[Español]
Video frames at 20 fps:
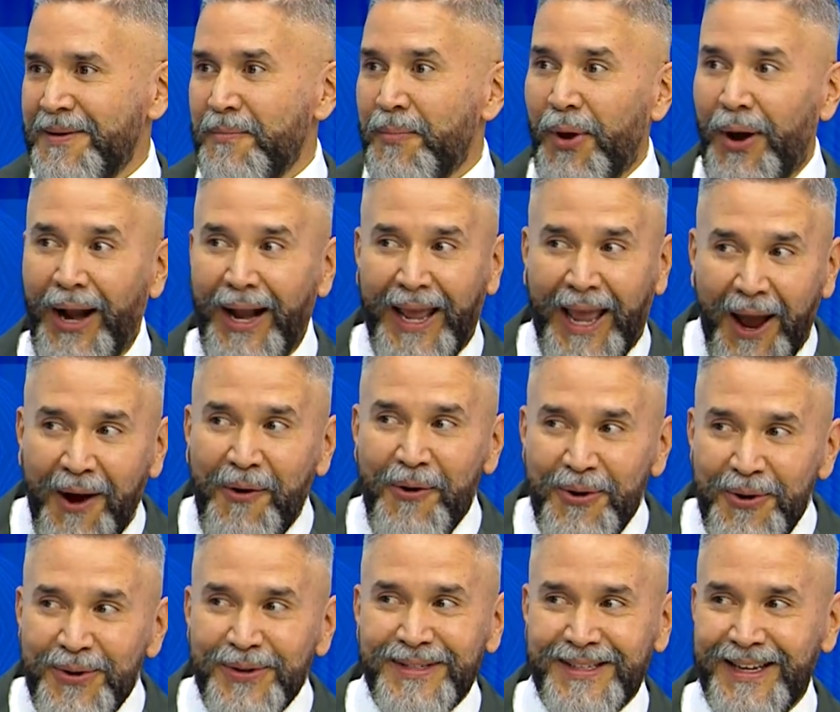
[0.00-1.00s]
Pero el que
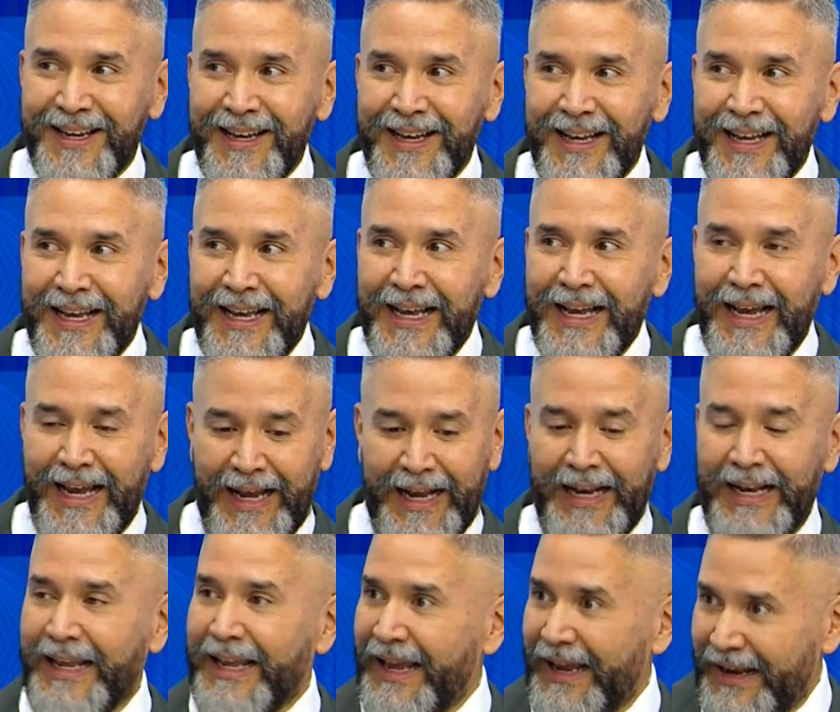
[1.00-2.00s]
conoce,
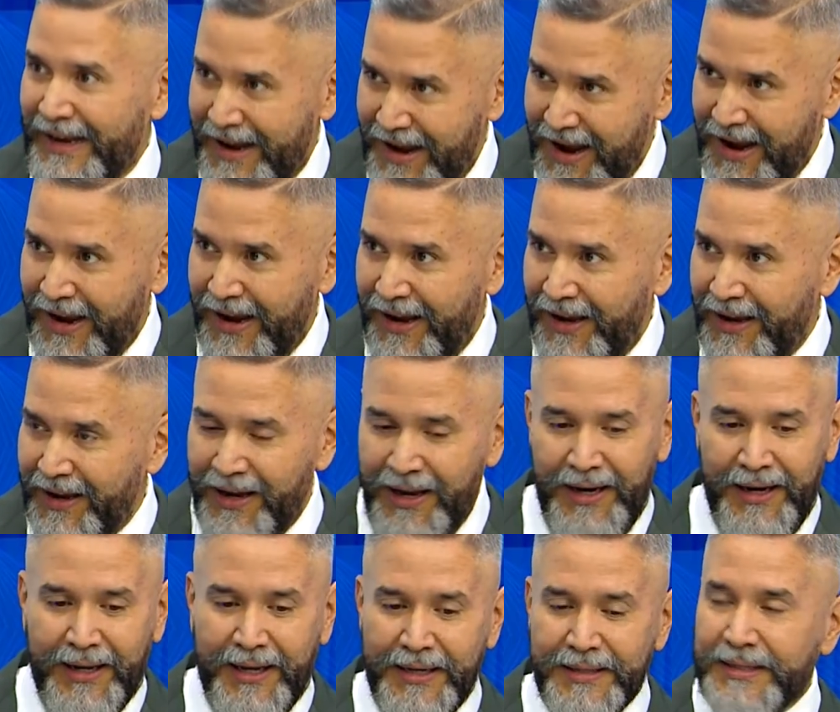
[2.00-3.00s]
el que lee,
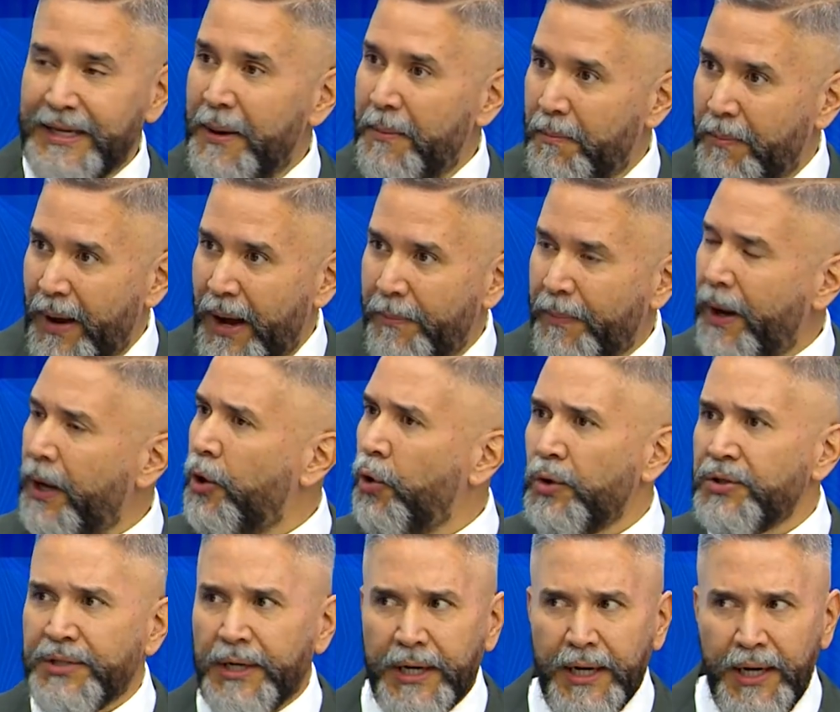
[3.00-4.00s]
el que se empapa,
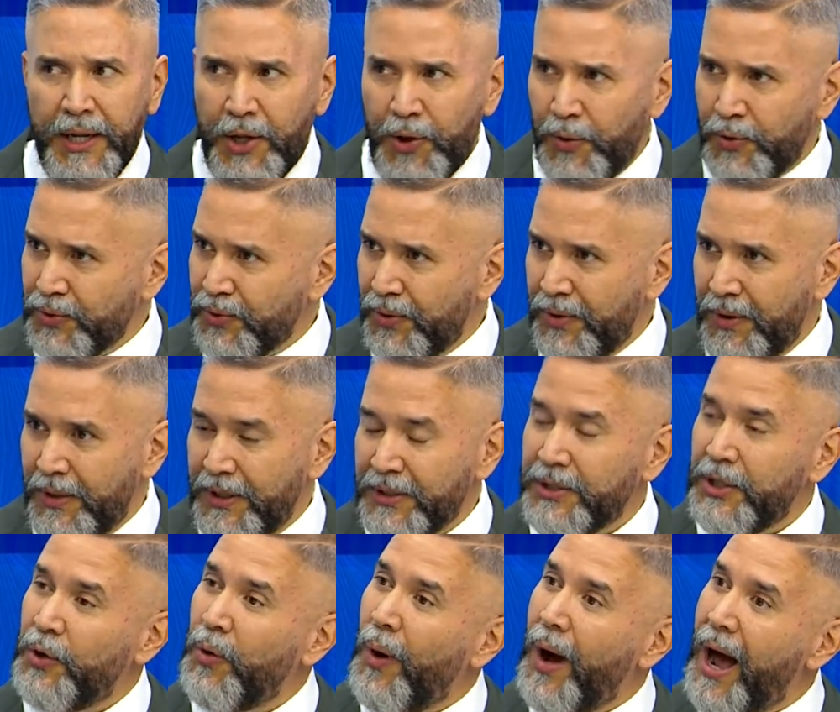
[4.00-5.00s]
no sea religioso,
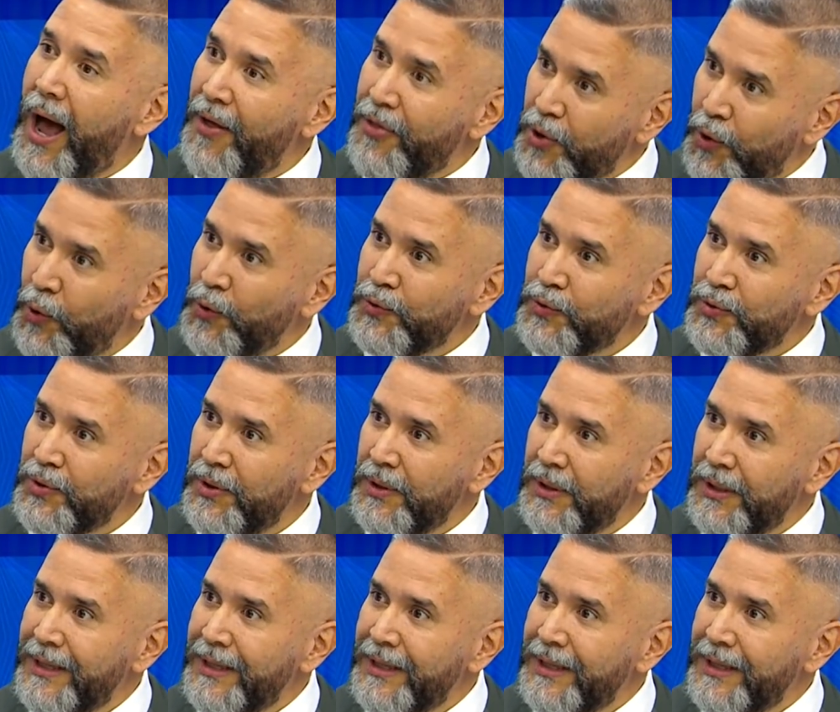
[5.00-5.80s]
sino a Dios,